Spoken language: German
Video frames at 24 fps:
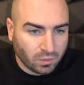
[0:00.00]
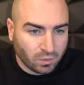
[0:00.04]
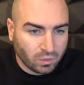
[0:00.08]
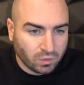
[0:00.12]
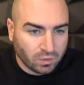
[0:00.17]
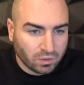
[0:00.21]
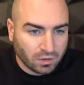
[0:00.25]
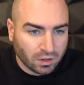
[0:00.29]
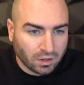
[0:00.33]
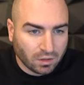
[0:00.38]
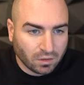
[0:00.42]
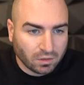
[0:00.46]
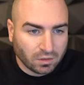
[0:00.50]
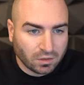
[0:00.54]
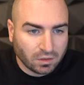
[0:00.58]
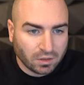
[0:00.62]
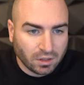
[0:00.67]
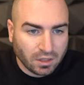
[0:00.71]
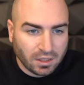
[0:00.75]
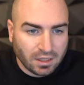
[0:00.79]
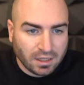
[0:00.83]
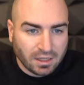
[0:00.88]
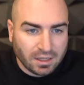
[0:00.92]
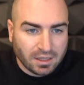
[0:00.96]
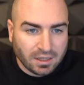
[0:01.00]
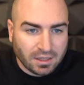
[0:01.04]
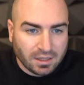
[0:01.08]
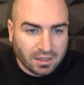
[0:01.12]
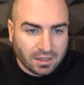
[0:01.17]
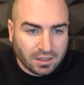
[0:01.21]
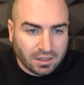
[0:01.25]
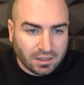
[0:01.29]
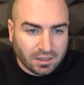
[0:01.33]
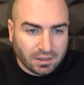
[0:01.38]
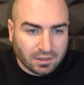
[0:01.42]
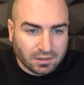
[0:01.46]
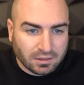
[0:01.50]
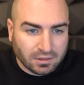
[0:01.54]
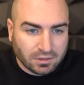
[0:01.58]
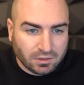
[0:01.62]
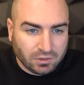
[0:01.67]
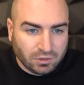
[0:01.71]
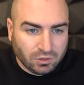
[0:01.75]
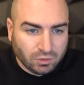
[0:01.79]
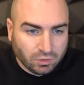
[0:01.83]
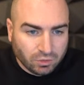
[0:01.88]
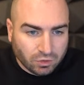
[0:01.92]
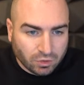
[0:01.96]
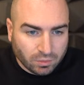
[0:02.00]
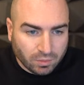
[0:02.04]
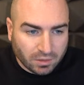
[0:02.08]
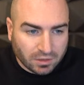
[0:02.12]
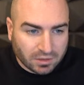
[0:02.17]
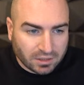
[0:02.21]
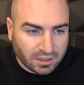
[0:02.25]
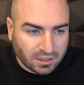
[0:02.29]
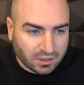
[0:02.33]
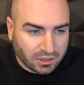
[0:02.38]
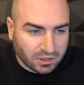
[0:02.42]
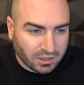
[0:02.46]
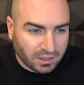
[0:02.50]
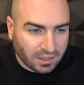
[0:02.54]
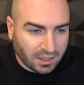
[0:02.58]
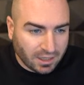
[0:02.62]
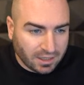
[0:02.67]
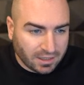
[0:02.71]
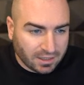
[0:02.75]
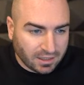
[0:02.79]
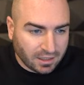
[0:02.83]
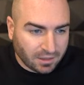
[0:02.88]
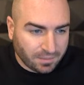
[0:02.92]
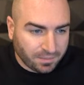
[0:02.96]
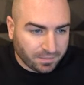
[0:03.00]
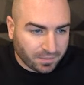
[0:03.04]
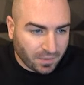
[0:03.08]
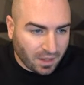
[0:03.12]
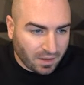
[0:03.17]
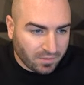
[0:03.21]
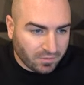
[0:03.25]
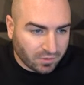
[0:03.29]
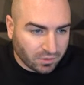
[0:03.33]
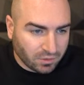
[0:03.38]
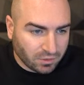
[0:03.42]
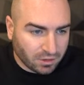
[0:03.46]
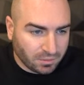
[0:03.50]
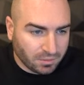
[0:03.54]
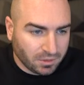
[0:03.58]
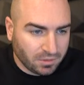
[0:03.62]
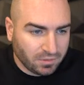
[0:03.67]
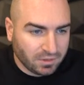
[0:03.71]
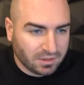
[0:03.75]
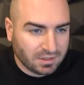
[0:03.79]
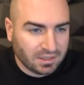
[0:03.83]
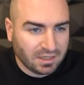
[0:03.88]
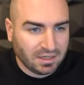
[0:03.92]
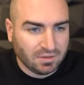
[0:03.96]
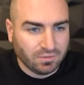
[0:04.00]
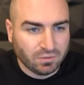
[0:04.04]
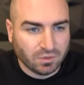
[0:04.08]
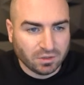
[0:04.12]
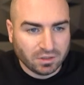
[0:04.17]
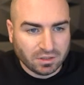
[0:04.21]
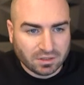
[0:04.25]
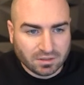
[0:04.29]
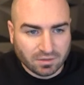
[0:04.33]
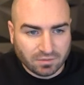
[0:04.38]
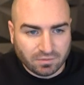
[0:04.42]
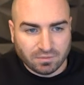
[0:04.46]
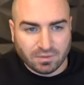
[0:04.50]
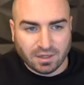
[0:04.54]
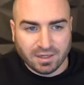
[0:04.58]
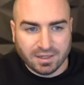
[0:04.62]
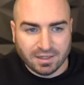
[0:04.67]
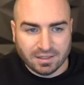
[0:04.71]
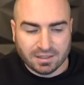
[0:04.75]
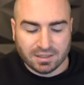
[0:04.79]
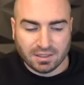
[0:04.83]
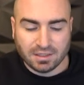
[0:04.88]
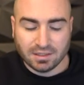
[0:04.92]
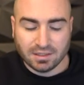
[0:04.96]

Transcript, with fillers: und auch YouTube als Hashtag reingeben, einfach nur damit wir sehen, wo diese Links